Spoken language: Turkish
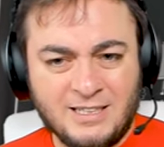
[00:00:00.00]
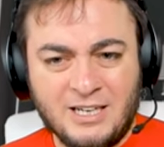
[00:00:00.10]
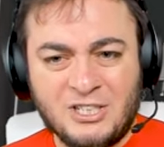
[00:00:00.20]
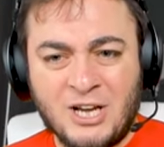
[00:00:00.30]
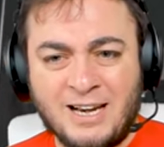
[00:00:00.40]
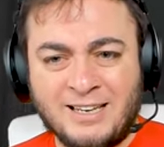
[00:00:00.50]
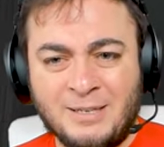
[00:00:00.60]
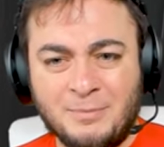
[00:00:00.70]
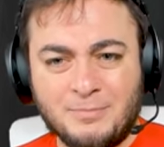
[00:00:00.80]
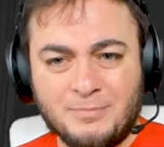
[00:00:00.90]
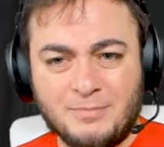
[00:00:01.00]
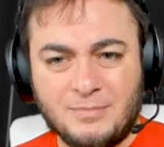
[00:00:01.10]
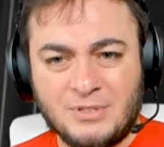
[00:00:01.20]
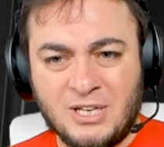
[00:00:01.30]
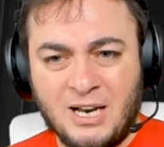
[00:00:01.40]
İçerideyim
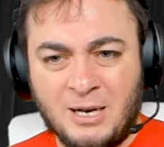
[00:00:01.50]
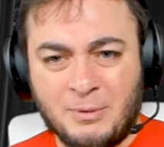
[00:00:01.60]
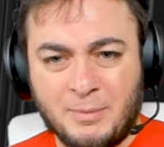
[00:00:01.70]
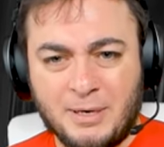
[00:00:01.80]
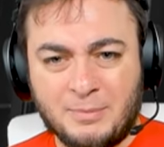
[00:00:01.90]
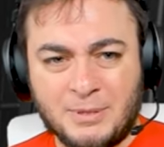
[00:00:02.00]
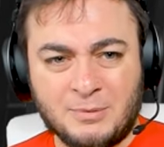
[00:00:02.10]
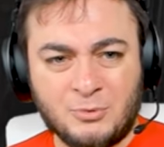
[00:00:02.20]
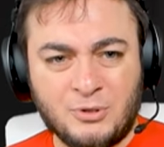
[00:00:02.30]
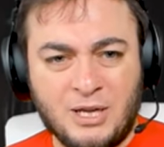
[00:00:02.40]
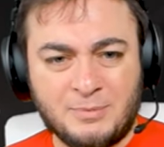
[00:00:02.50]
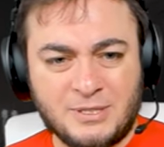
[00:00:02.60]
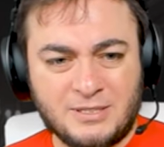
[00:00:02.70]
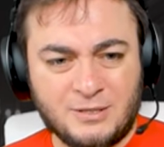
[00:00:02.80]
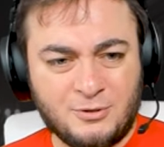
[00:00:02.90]
Celal Baba. Bakın bunlar bizi
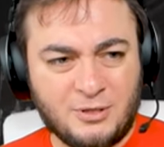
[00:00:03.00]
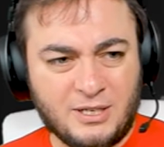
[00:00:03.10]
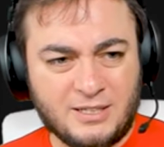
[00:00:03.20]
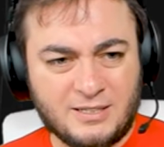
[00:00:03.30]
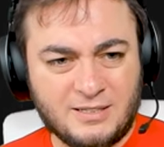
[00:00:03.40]
tanıyorlar.